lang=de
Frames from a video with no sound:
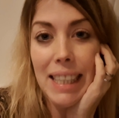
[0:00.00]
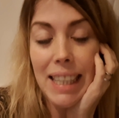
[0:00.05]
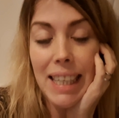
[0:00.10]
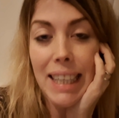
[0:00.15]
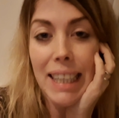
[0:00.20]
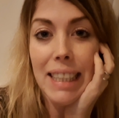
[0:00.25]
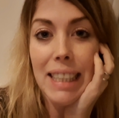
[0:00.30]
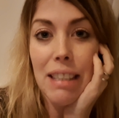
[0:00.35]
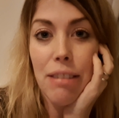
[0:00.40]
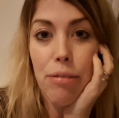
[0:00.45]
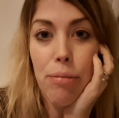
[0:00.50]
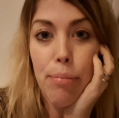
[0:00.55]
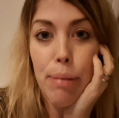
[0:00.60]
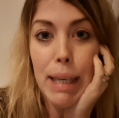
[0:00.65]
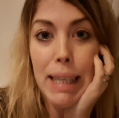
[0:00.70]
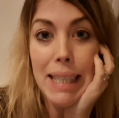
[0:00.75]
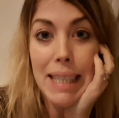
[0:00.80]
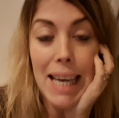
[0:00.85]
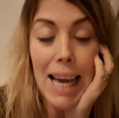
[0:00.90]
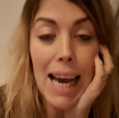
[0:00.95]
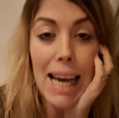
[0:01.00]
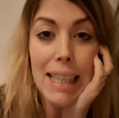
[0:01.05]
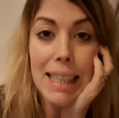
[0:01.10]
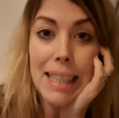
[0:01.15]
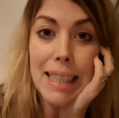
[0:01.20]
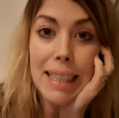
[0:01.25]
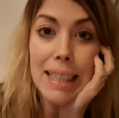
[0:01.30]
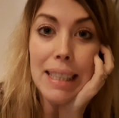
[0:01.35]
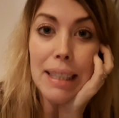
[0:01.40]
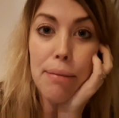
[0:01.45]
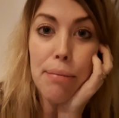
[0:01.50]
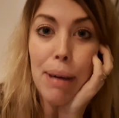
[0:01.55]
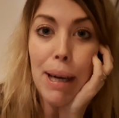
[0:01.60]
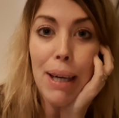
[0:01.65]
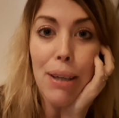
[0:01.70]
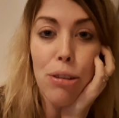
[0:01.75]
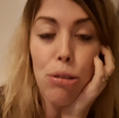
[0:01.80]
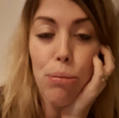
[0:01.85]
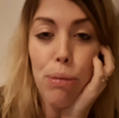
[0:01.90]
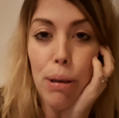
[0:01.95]
negativen PCR-Test
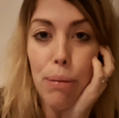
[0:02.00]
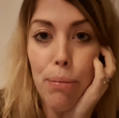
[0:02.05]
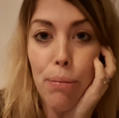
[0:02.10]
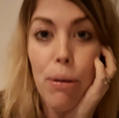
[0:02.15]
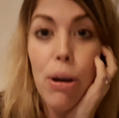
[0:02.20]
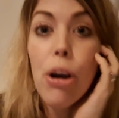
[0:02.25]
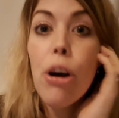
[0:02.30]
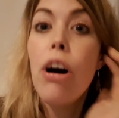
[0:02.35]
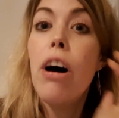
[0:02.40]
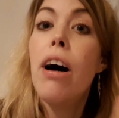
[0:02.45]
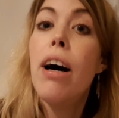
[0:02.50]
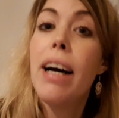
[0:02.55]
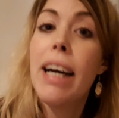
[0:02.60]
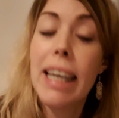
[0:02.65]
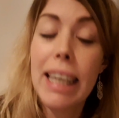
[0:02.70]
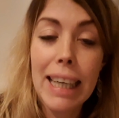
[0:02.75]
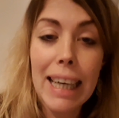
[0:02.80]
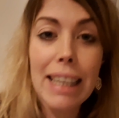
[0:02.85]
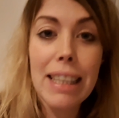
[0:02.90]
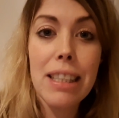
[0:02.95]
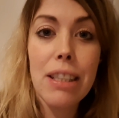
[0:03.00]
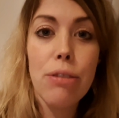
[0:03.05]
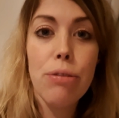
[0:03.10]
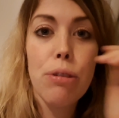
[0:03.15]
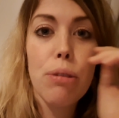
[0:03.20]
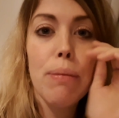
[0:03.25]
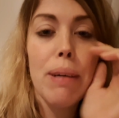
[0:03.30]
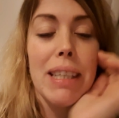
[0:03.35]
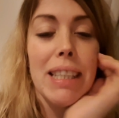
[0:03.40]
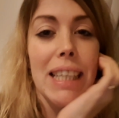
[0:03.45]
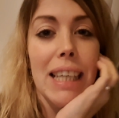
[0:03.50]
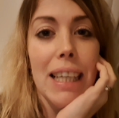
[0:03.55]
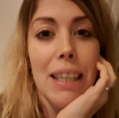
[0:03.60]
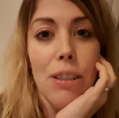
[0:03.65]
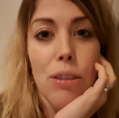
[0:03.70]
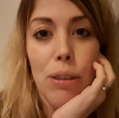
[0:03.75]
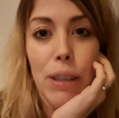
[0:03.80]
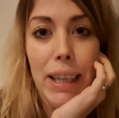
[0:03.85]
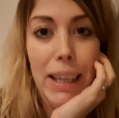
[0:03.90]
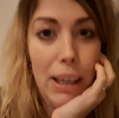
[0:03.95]
gemacht, um eben ganz auf Nummer sicher
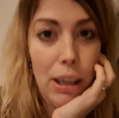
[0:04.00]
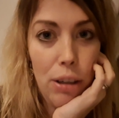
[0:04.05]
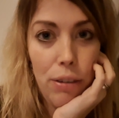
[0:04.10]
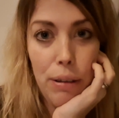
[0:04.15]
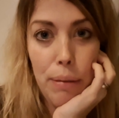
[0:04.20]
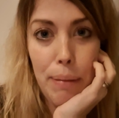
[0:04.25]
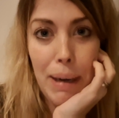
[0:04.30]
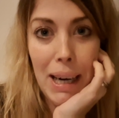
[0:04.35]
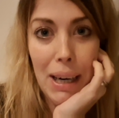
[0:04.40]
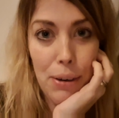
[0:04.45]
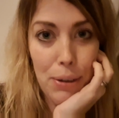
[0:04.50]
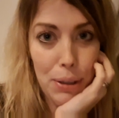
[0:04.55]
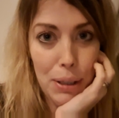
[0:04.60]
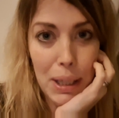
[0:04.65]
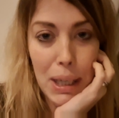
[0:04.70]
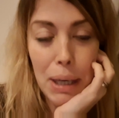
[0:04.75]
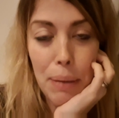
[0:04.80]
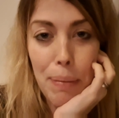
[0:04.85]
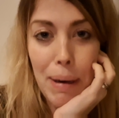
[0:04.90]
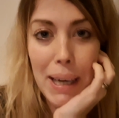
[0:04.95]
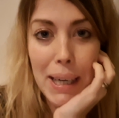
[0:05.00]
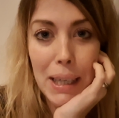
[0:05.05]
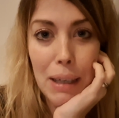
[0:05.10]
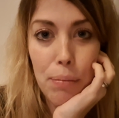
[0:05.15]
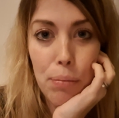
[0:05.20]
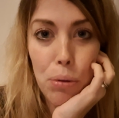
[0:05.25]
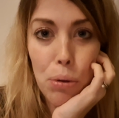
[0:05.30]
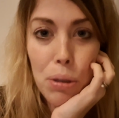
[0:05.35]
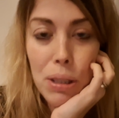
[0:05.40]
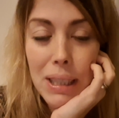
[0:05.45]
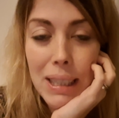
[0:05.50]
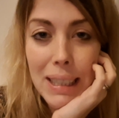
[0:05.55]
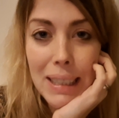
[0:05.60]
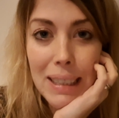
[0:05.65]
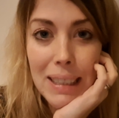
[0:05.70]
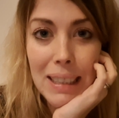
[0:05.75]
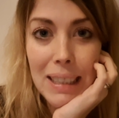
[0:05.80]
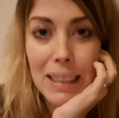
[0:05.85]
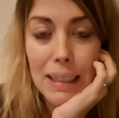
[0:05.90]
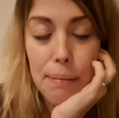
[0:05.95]
zu gehen, auch wenn Markus und ich beide geboostert
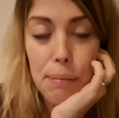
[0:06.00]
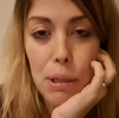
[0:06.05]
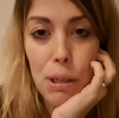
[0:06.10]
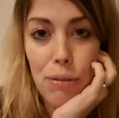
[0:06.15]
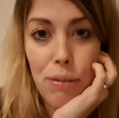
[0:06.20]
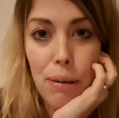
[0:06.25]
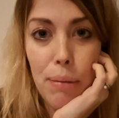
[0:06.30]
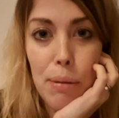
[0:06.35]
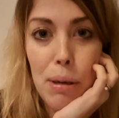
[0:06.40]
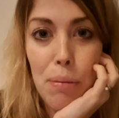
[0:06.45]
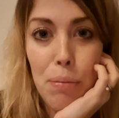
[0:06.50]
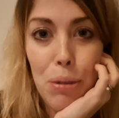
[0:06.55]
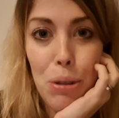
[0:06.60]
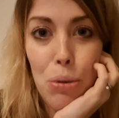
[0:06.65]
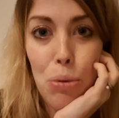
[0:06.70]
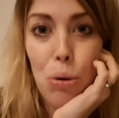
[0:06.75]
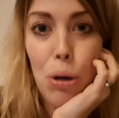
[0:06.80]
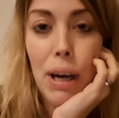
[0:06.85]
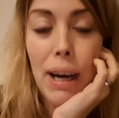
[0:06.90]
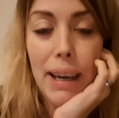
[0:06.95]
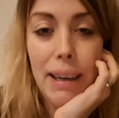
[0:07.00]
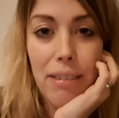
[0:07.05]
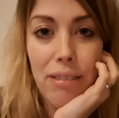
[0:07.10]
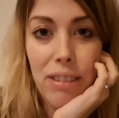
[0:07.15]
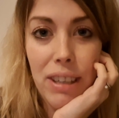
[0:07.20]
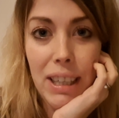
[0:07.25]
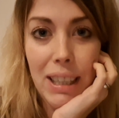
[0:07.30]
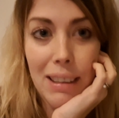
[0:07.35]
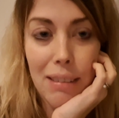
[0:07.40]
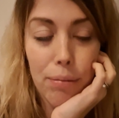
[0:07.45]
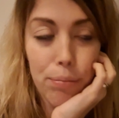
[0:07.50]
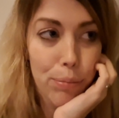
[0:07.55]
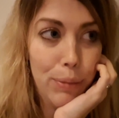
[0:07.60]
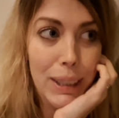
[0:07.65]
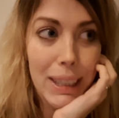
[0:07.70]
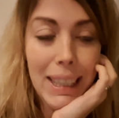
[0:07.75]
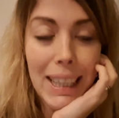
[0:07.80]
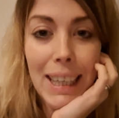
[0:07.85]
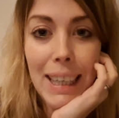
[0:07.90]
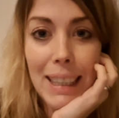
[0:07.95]
sind, damit die Familienbesuche einfach
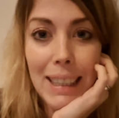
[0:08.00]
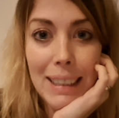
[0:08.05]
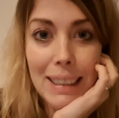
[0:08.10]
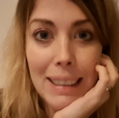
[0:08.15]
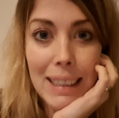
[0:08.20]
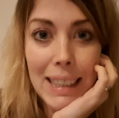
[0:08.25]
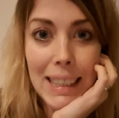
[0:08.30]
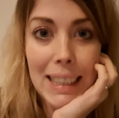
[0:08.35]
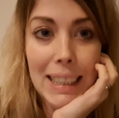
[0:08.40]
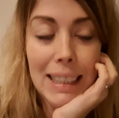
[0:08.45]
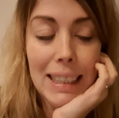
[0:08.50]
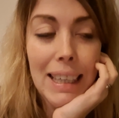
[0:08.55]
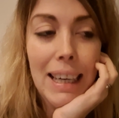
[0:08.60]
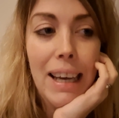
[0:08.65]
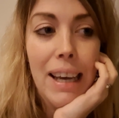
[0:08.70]
sicher sind.